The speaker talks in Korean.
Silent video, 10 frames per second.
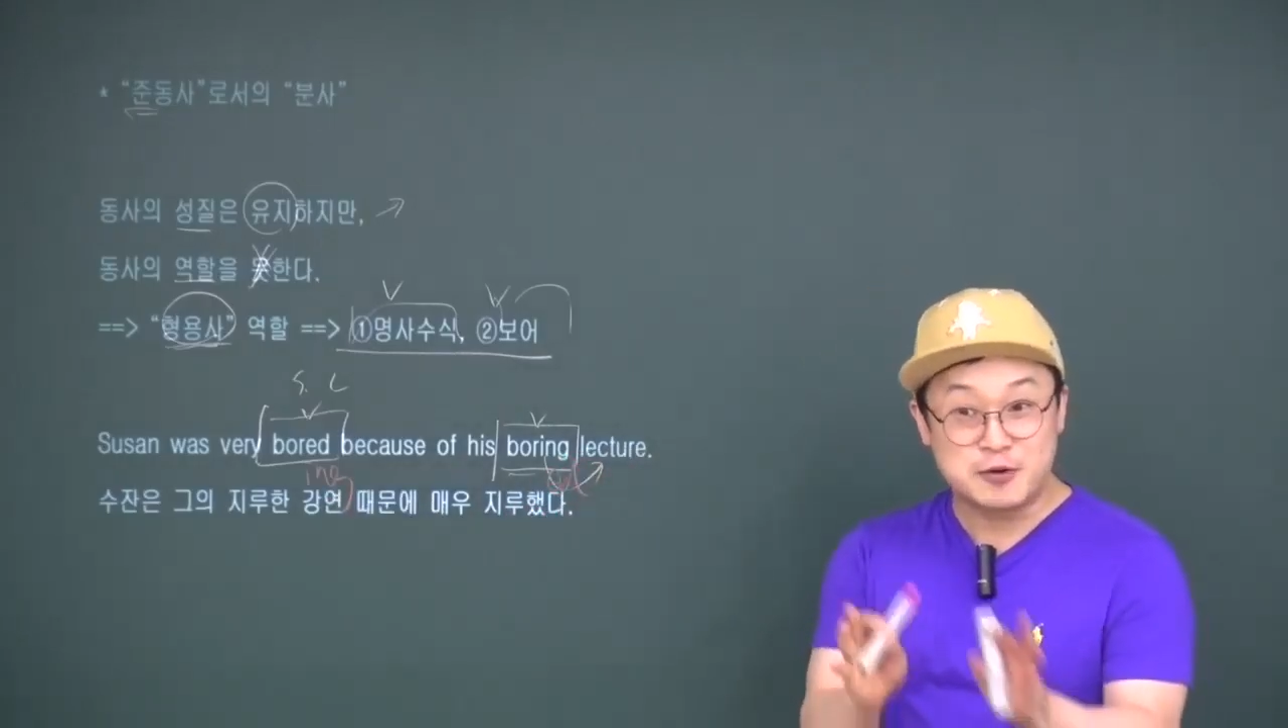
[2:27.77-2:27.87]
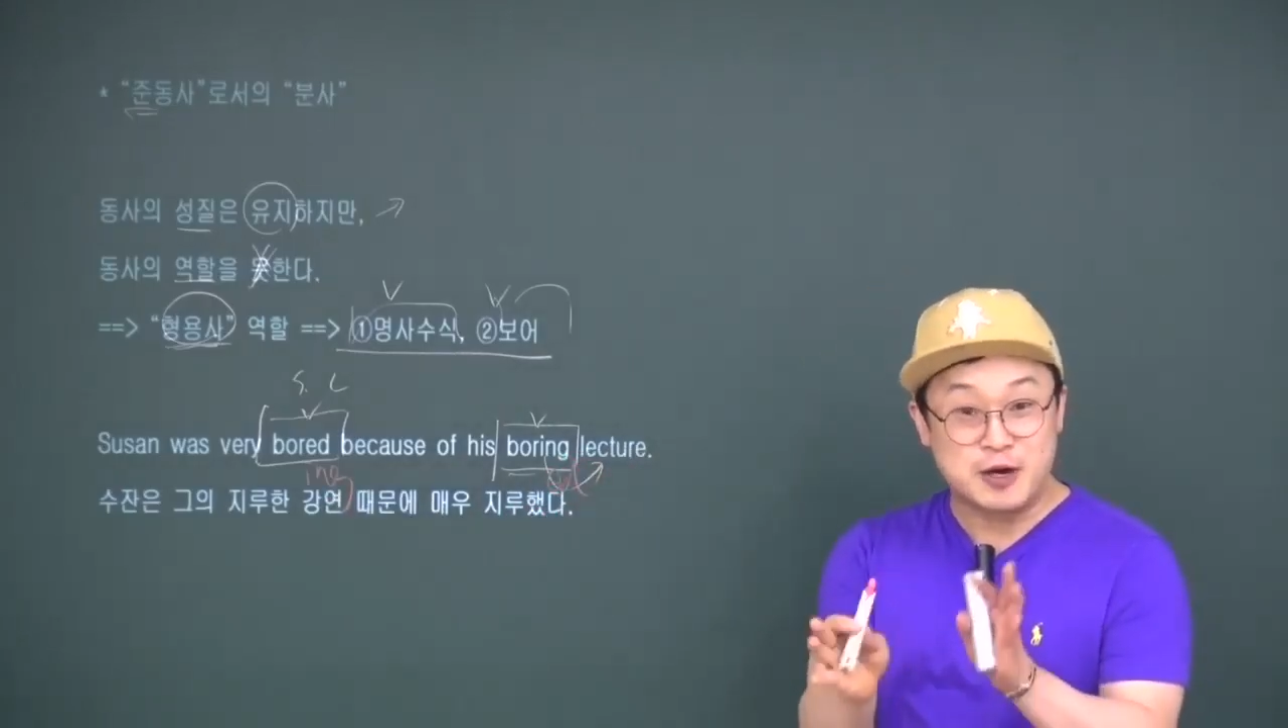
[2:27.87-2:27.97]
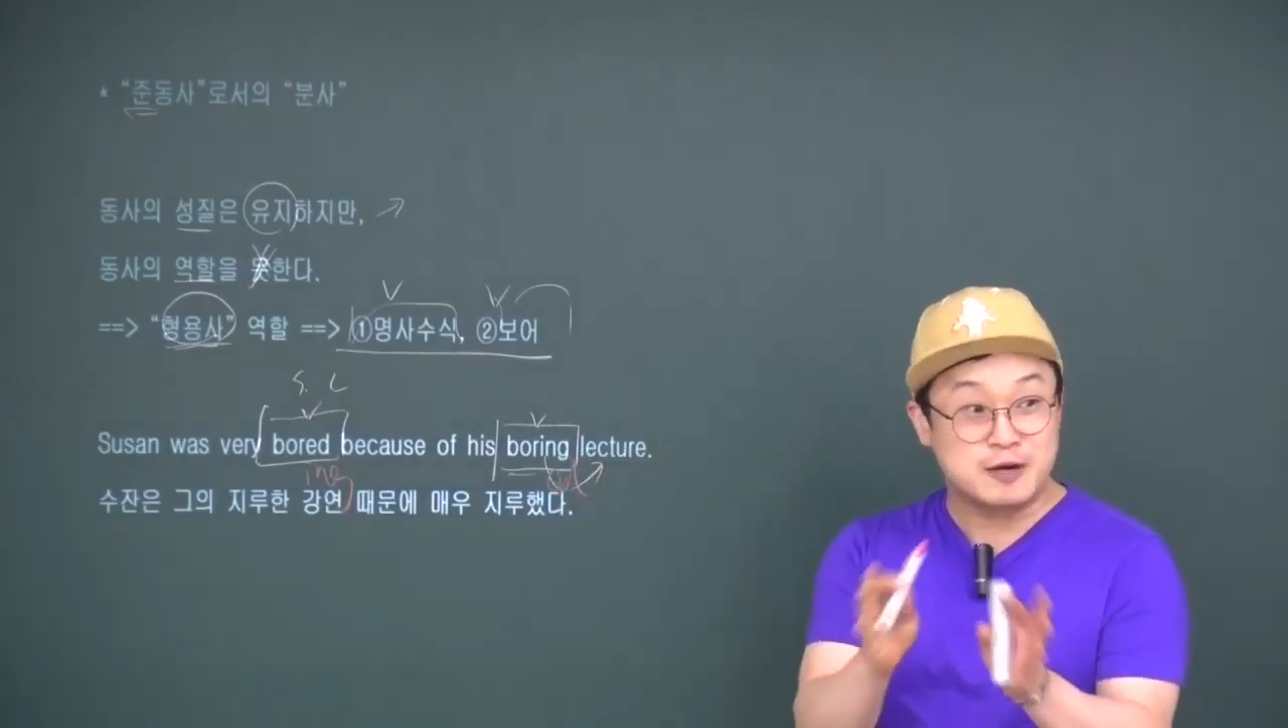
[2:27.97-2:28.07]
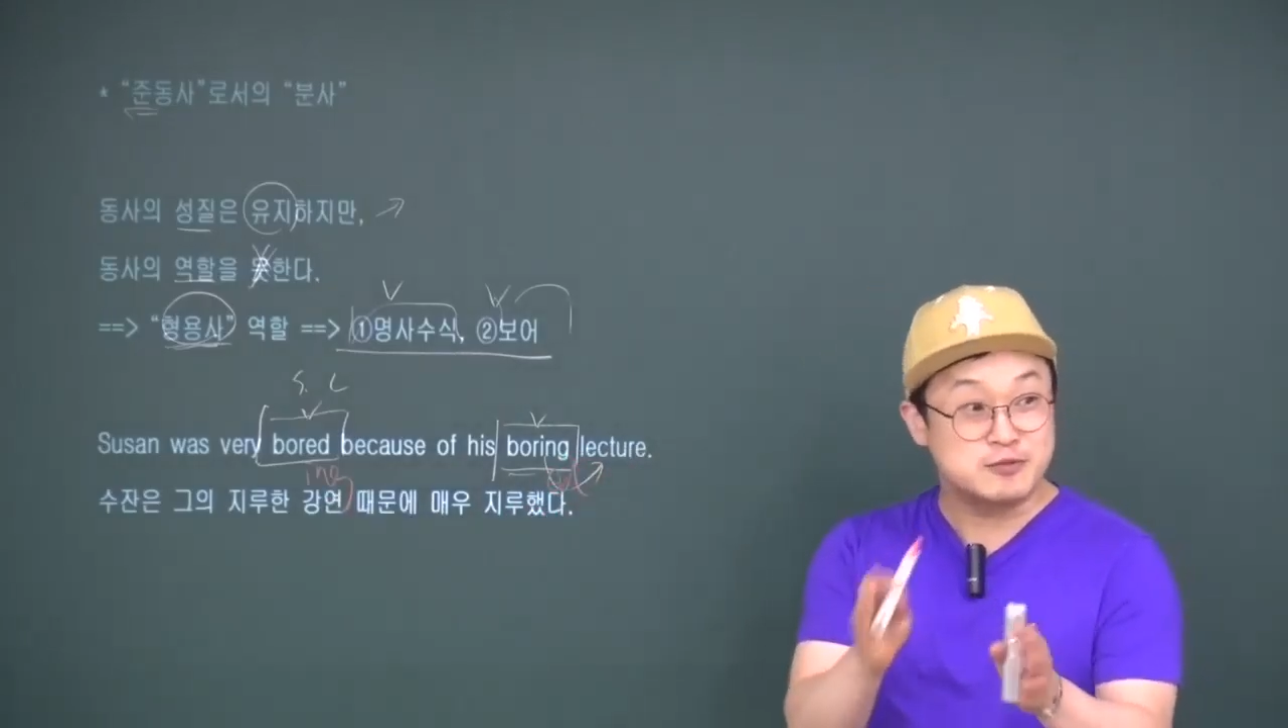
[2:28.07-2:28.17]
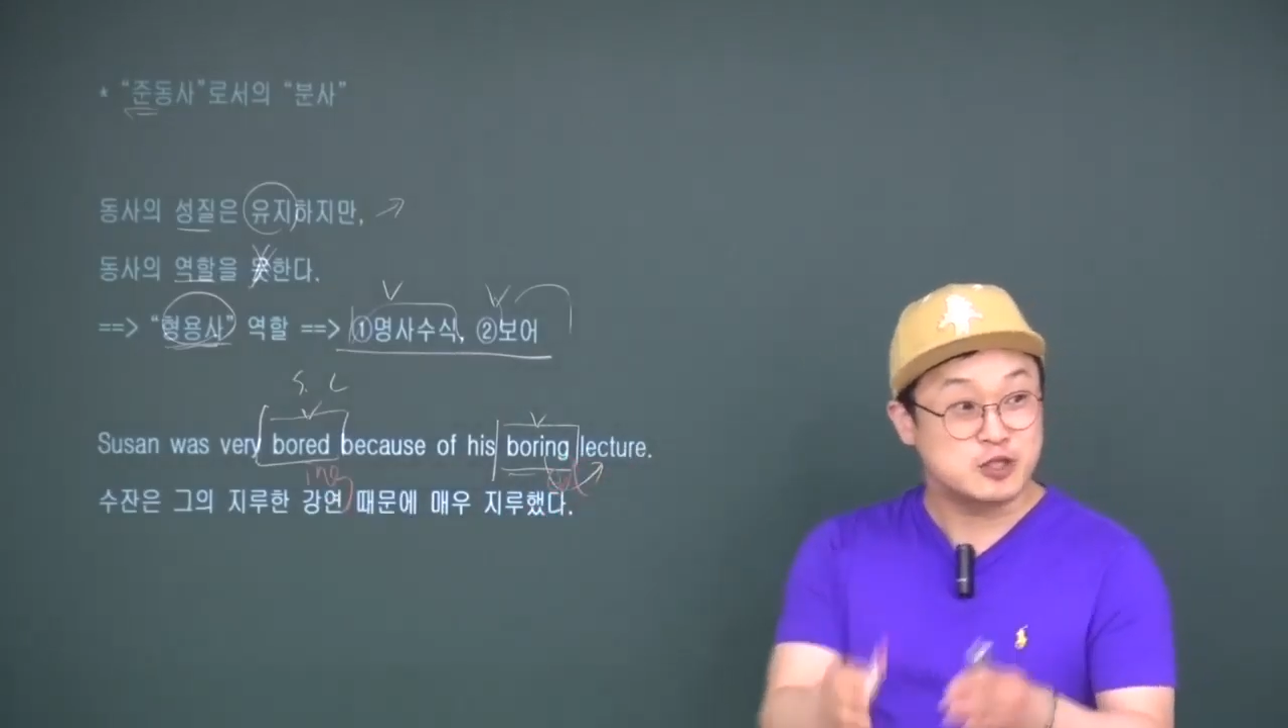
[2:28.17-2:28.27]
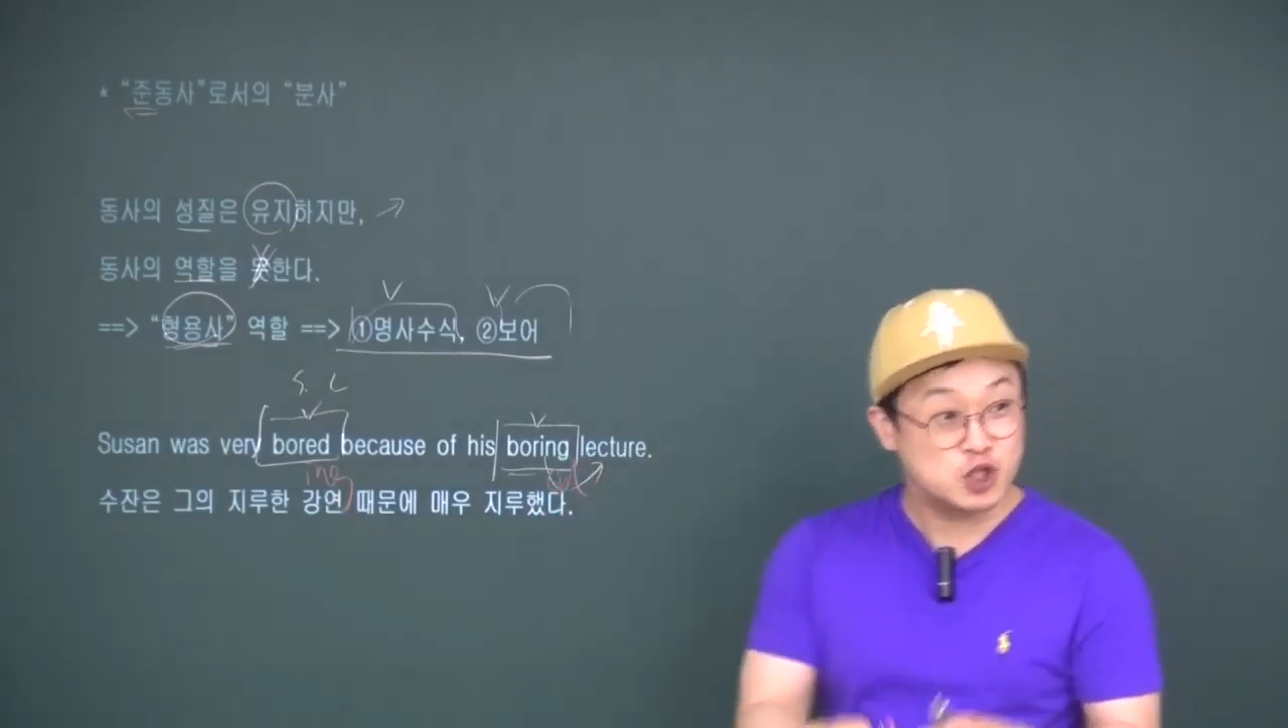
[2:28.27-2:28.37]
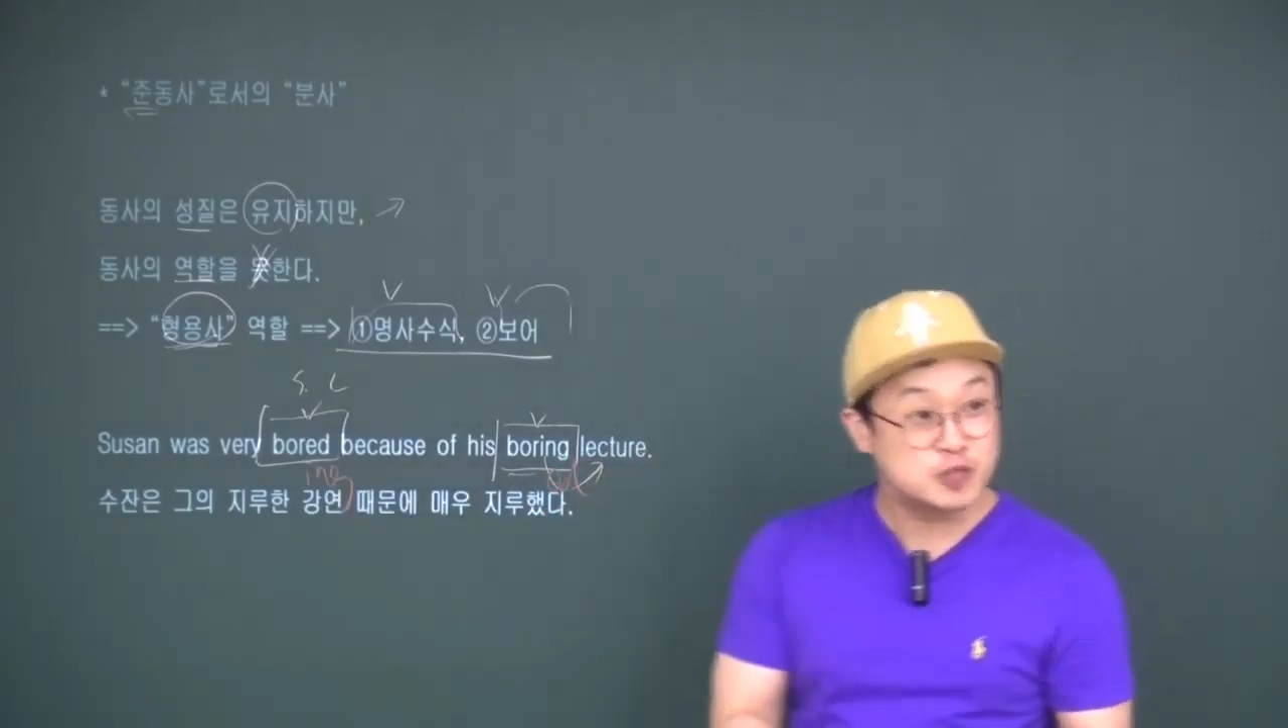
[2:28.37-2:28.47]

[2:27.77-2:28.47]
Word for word: 과거분사